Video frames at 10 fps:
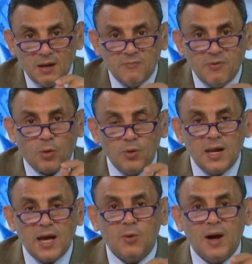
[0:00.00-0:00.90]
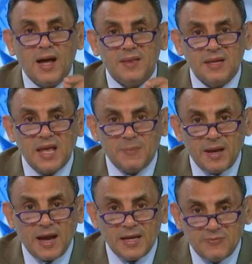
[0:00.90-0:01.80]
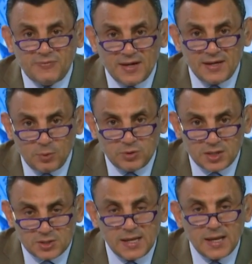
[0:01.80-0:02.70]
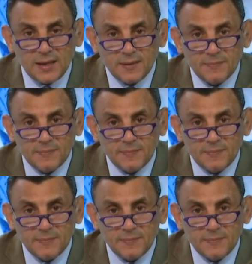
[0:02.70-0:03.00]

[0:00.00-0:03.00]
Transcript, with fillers: فقل له آن لأبي حنيفة أن يمد رجلاه